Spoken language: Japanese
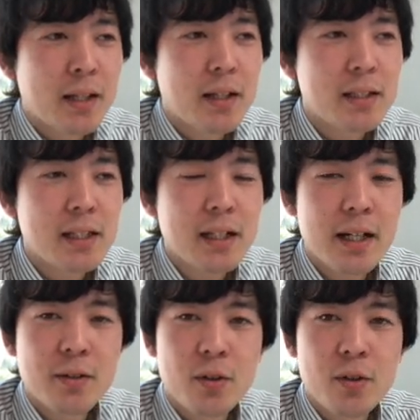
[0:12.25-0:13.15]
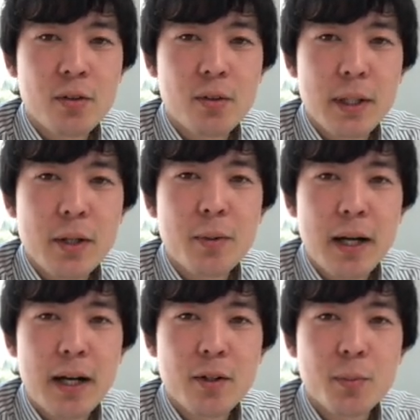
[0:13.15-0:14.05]
で前回の動画で
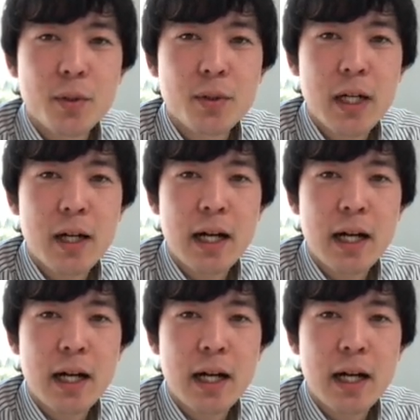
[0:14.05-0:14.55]
はあの僕が